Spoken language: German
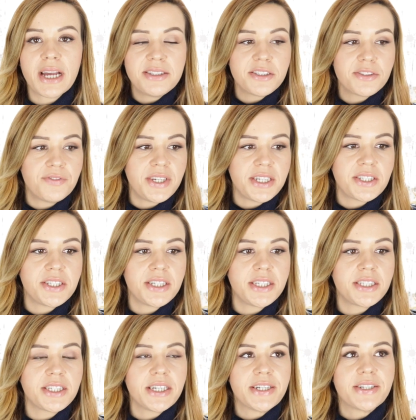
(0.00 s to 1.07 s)
ganz
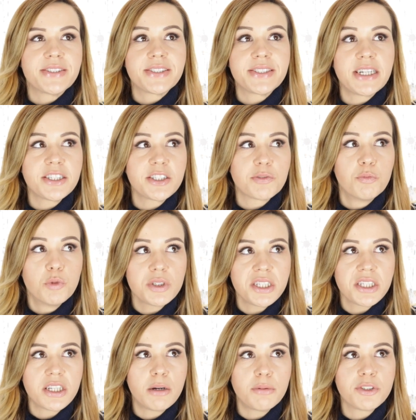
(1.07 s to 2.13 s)
wichtig, das muss
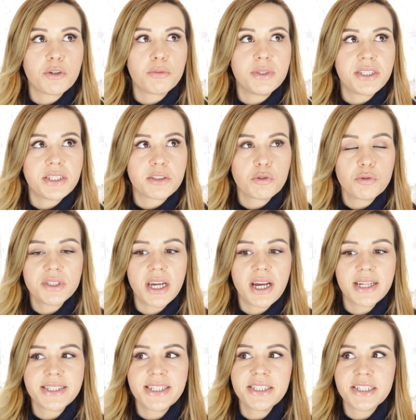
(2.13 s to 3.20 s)
ich, glaube ich, noch mit dazu
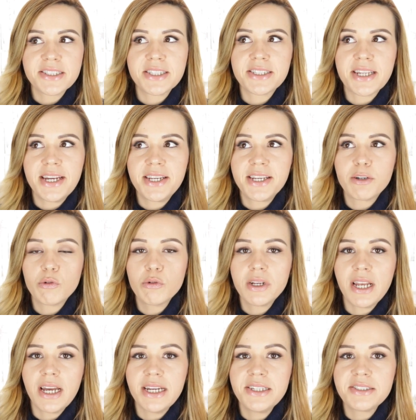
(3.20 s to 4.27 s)
sagen, nicht, dass das einigen
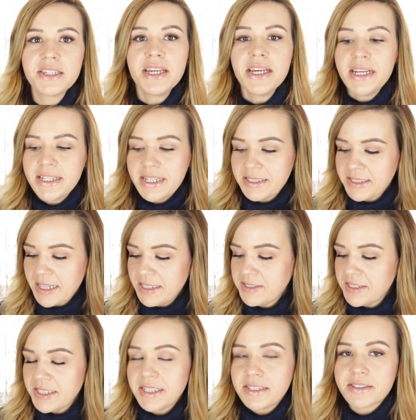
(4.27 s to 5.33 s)
unklar ist. Das
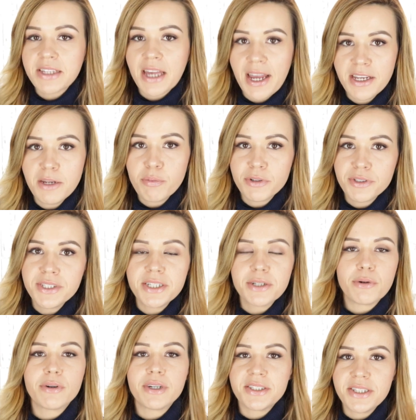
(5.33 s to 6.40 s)
Ganze ist keine
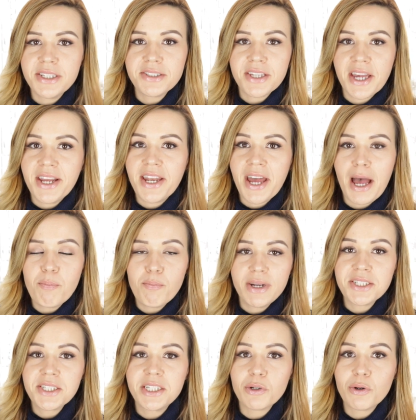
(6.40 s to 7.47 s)
Blondierung, es ist eine
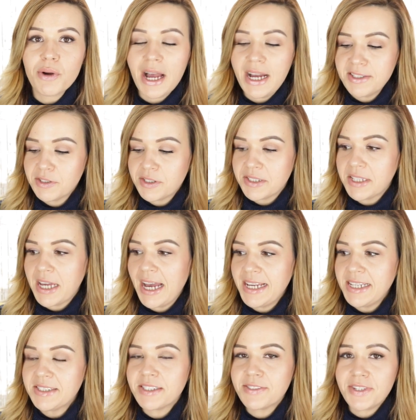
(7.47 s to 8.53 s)
Abmattierung. Also das
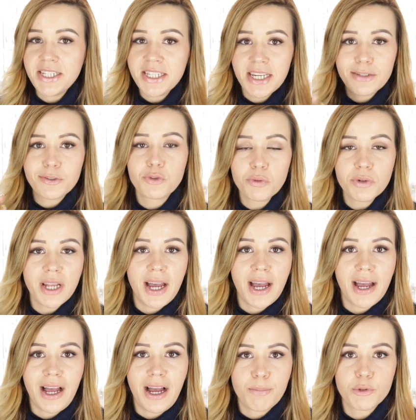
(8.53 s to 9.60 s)
heißt, wenn ihr jetzt dunkle
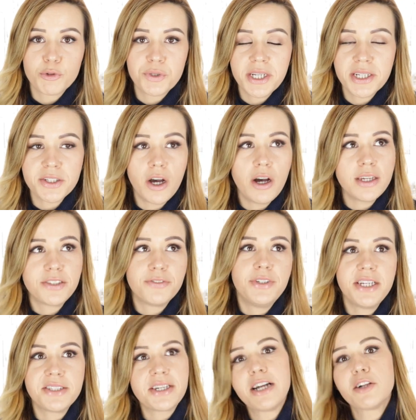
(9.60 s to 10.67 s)
Haare habt und denkt, ah, ich will
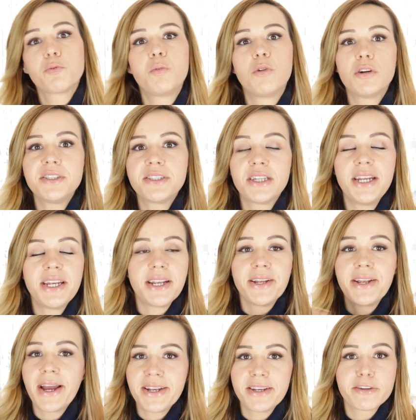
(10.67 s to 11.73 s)
jetzt aschblond sein,
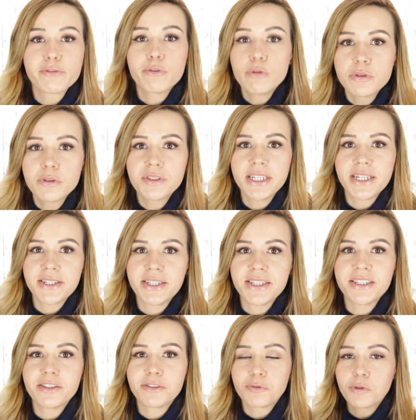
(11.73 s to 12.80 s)
nein, das funktioniert
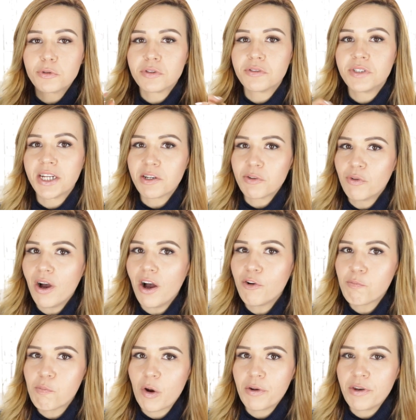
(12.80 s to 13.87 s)
nicht. Es funktioniert nur
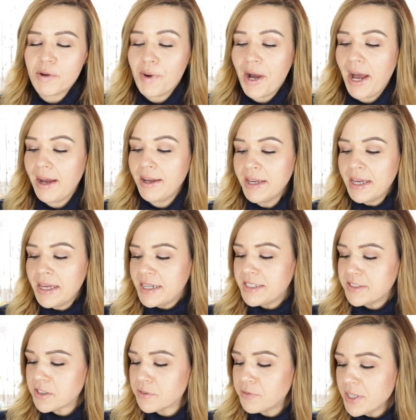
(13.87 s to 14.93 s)
auf blondem Haar.
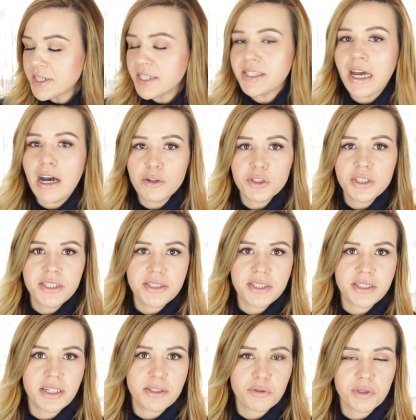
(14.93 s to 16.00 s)
Es ist wirklich
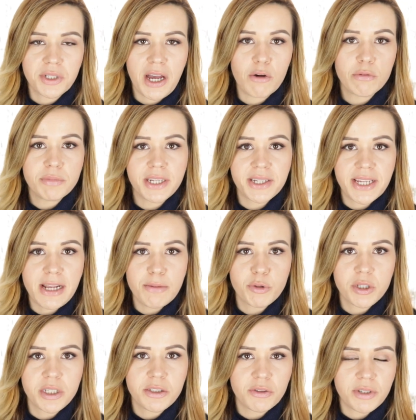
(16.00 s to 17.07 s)
ausschließlich dazu da, um den
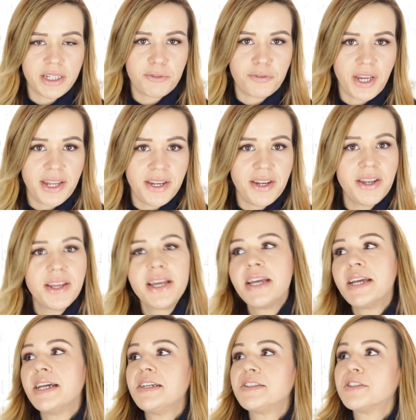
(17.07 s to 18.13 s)
Gelbstich zu entfernen.
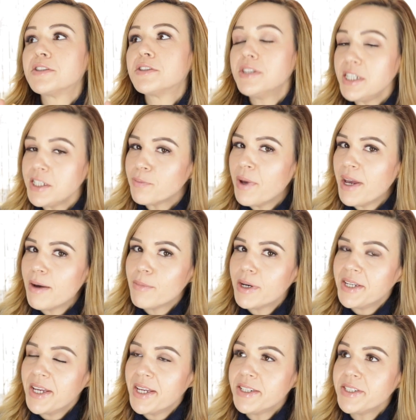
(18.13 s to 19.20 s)
Es ist nicht
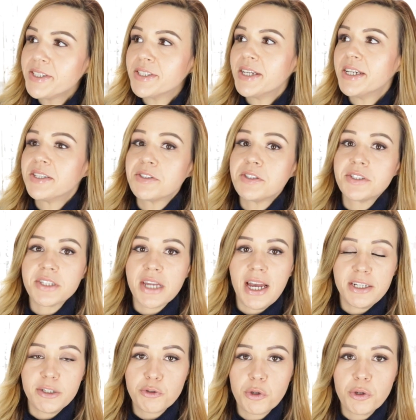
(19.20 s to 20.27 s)
permanent, es ist
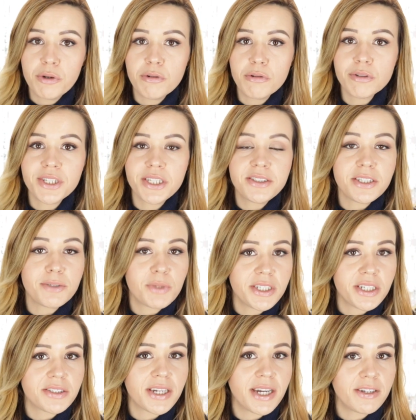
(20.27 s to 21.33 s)
eine Tönung, die sich mit
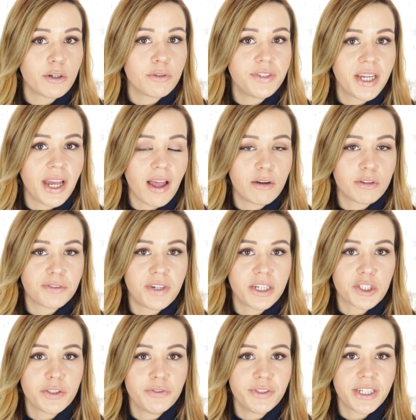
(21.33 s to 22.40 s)
der Zeit auch wieder
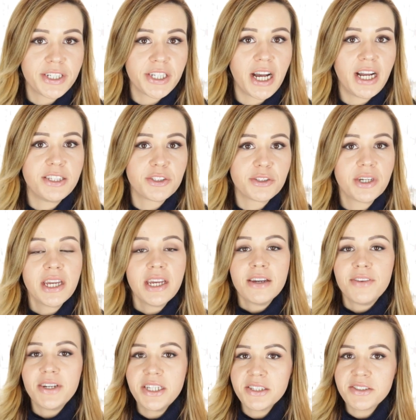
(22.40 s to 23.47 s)
rauswaschen wird. Also
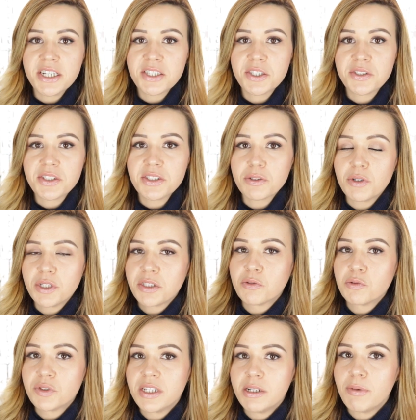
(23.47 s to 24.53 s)
wenn ihr sagt, es ist euch
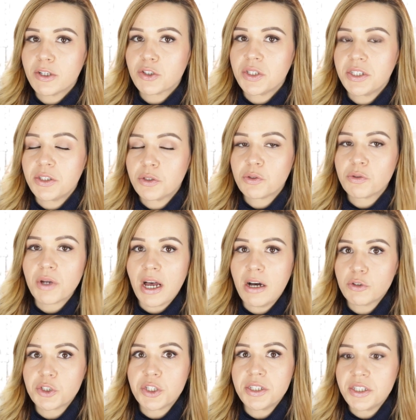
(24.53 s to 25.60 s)
zu silberstichig, zu
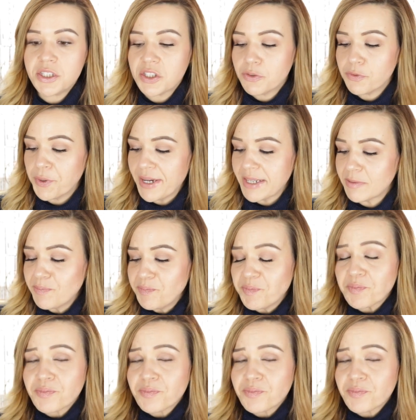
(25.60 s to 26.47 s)
graustichig geworden,